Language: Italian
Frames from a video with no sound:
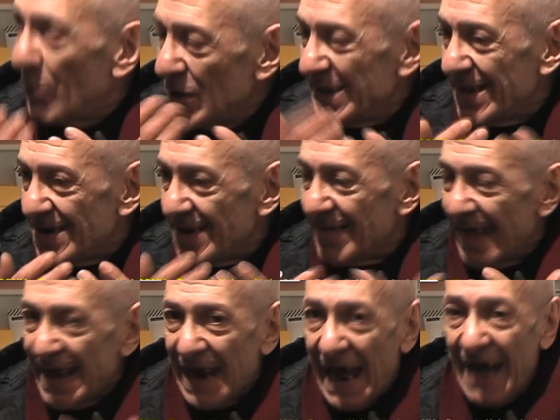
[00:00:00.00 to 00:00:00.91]

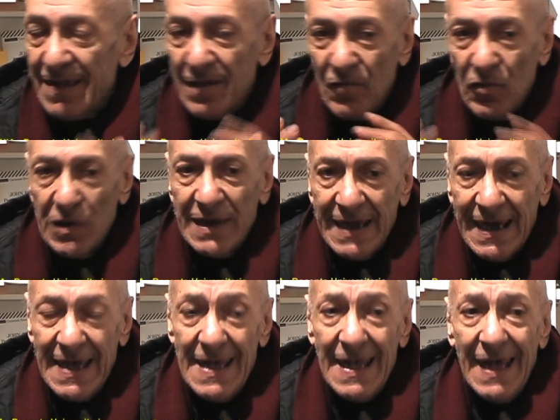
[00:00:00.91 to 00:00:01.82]
Politicizzare l'arte vuol
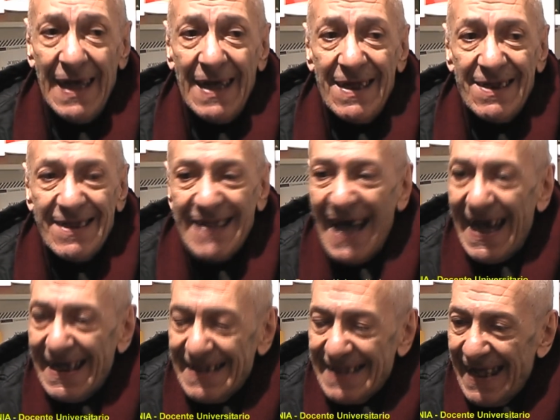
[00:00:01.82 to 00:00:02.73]
dire
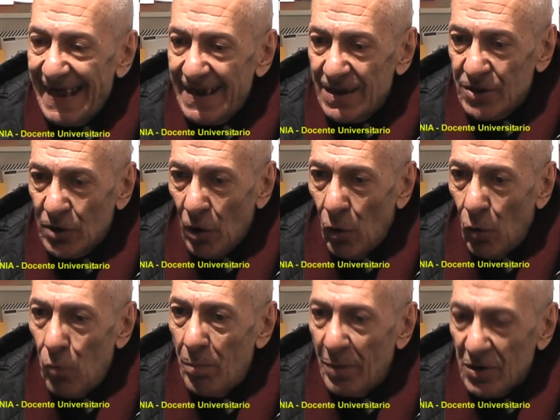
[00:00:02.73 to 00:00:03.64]
stare dentro
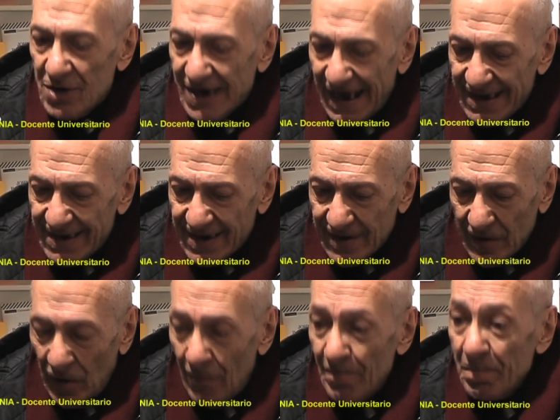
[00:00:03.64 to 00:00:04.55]
un
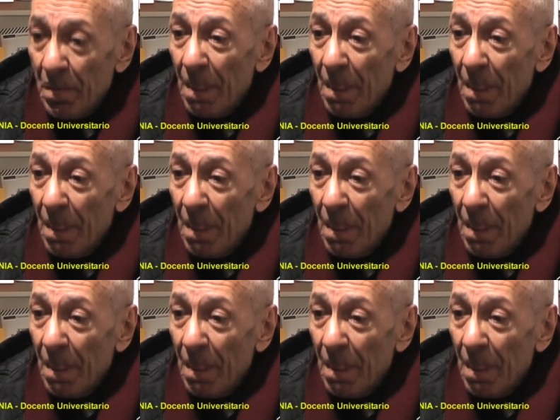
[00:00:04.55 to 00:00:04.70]
processo